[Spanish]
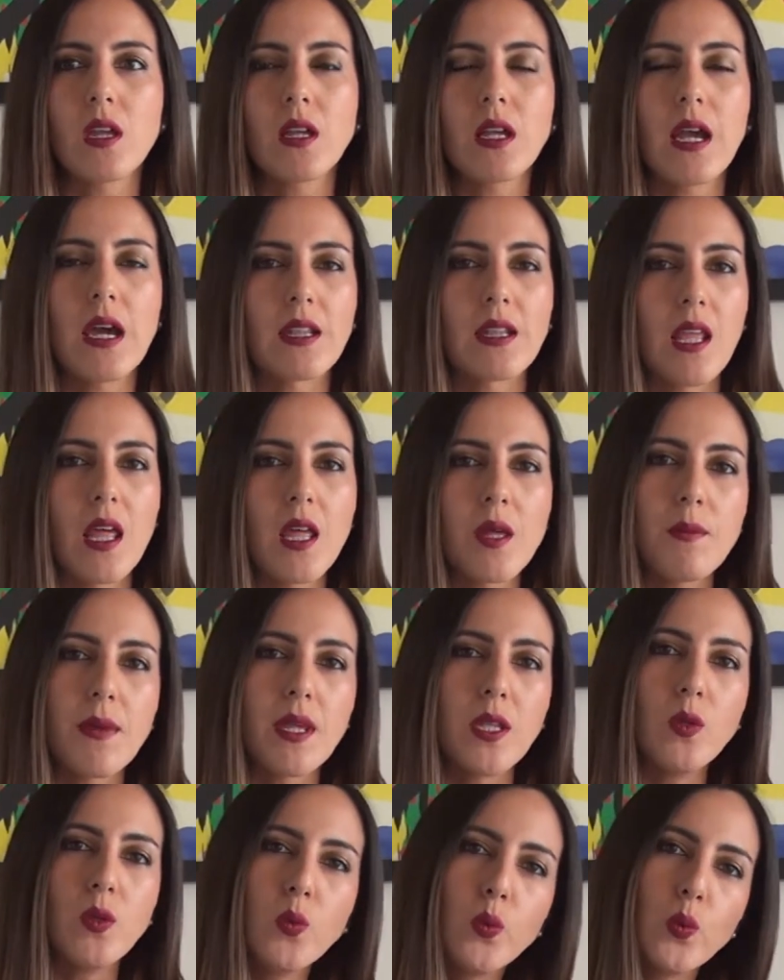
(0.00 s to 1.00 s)
cartas de
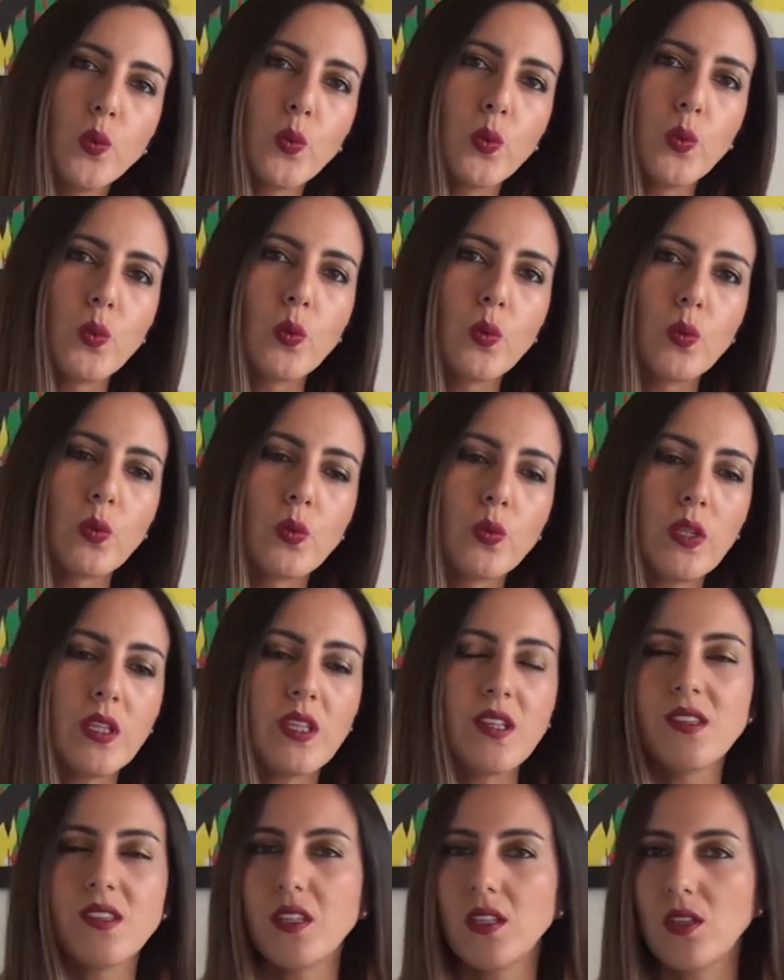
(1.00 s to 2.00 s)
menú y
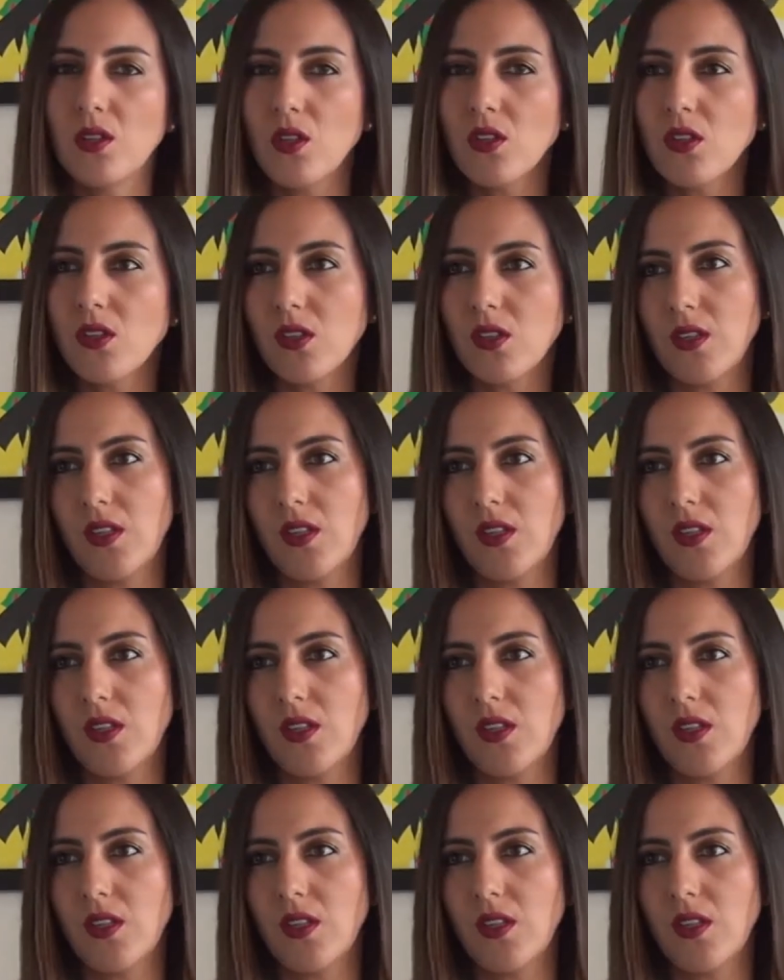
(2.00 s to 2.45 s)
distintos,